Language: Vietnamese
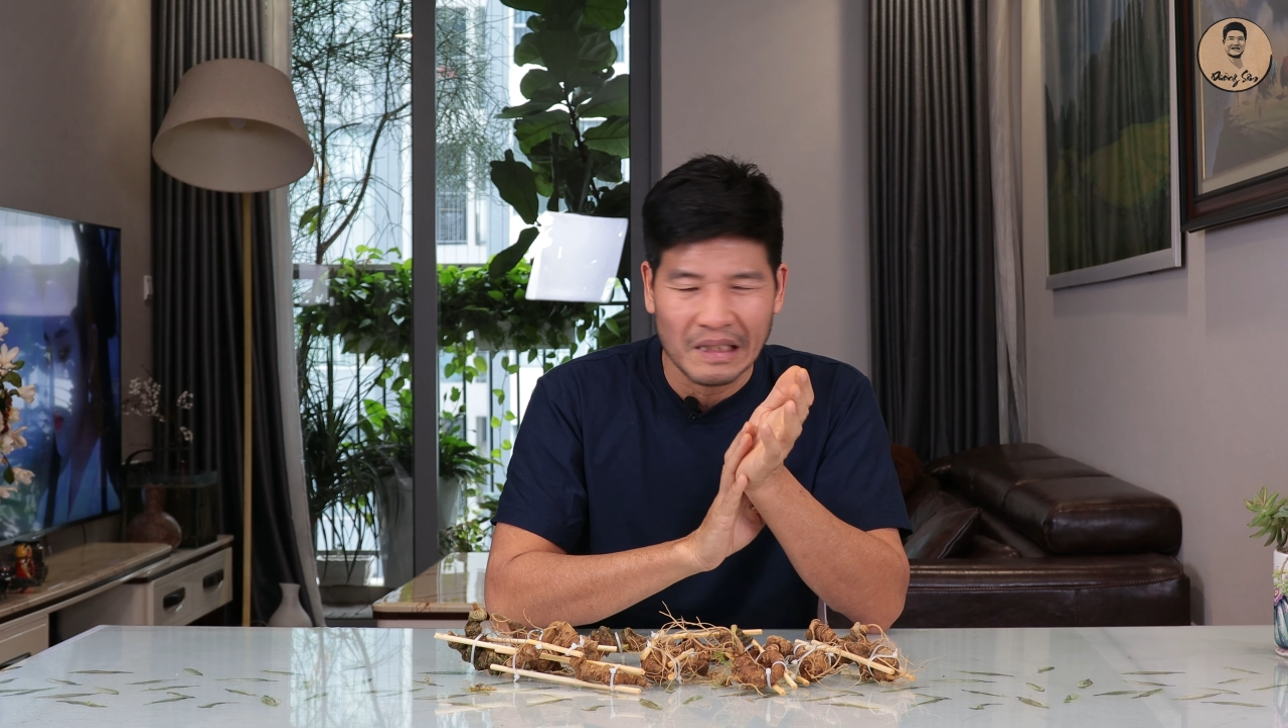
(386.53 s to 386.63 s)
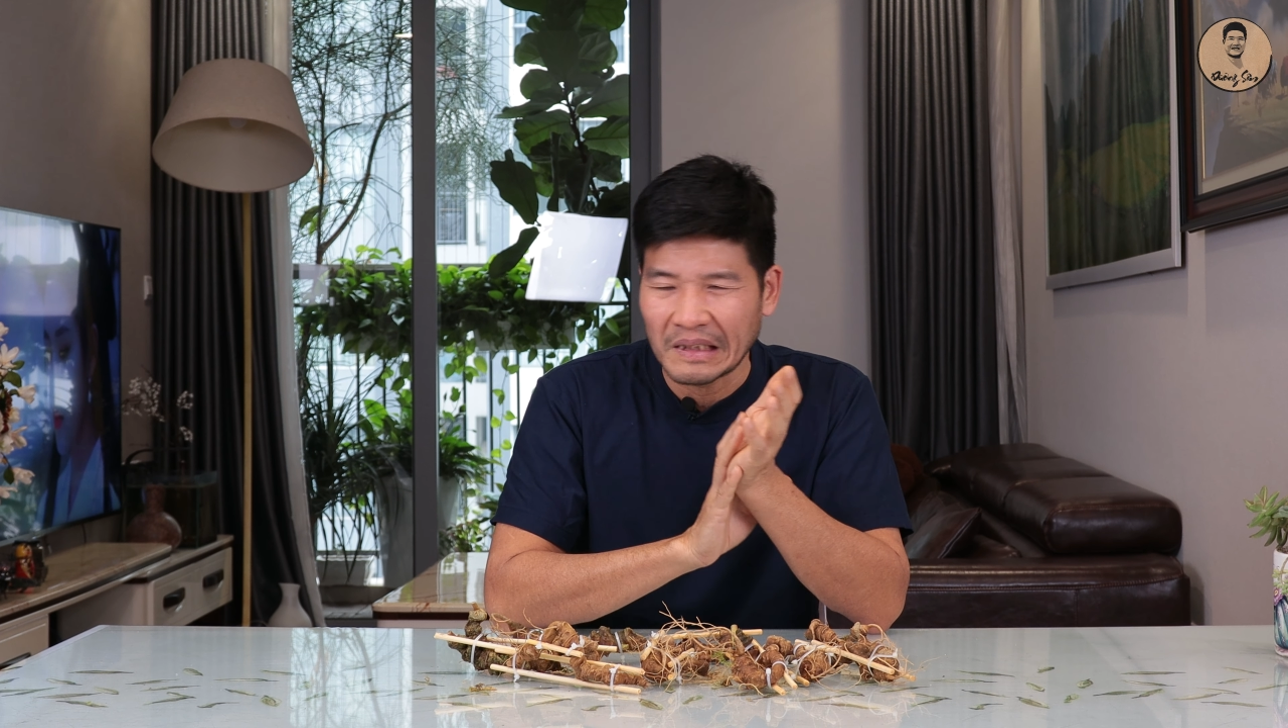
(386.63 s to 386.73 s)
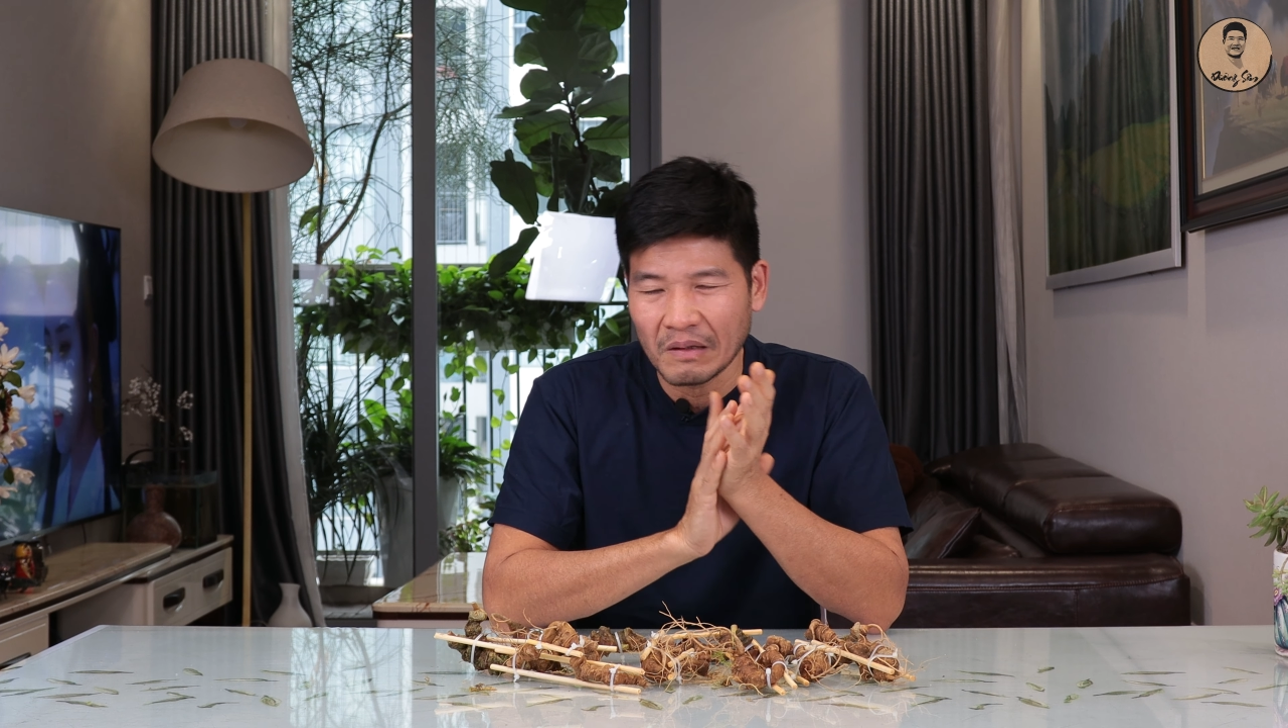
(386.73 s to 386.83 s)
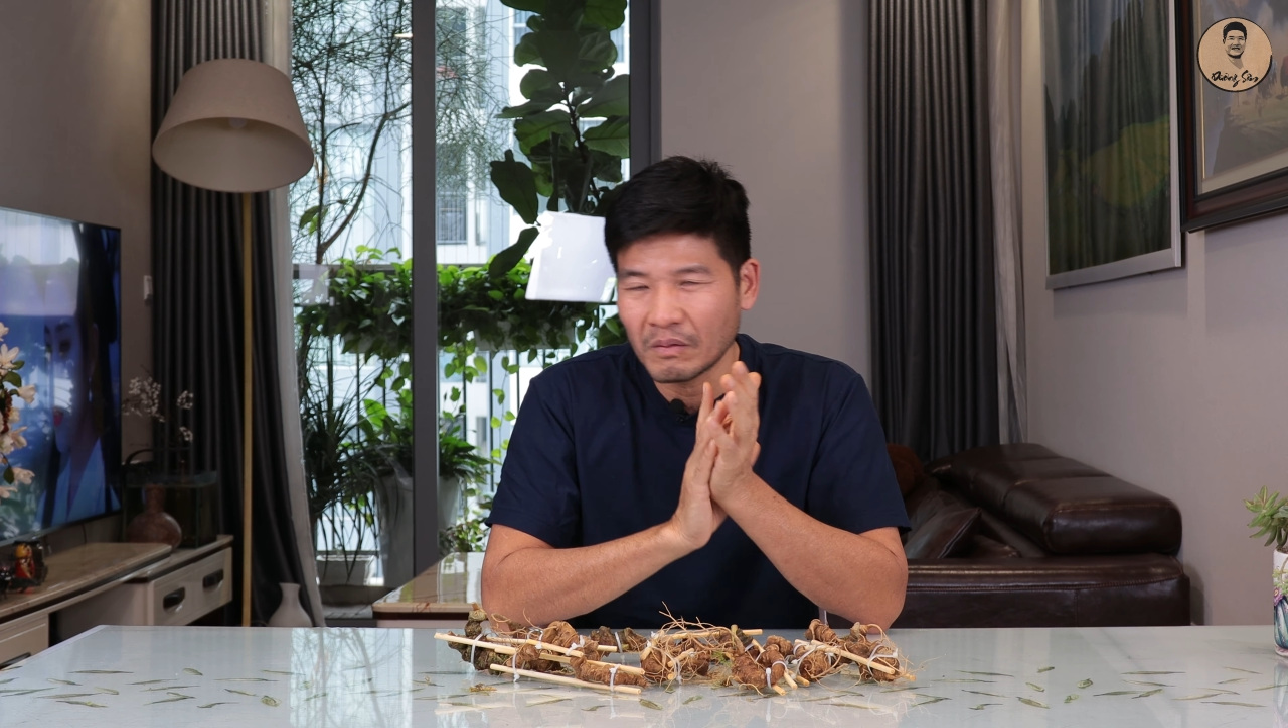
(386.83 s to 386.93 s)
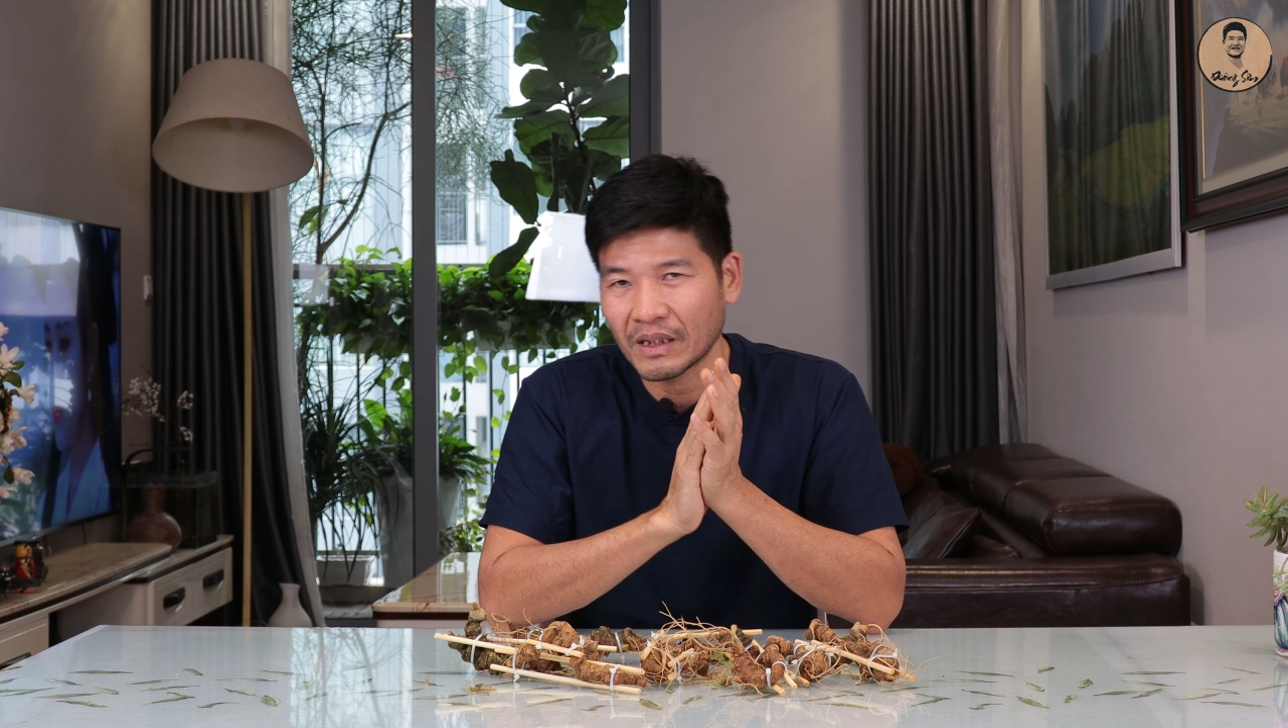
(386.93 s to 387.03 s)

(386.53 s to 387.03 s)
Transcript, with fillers: là gần như không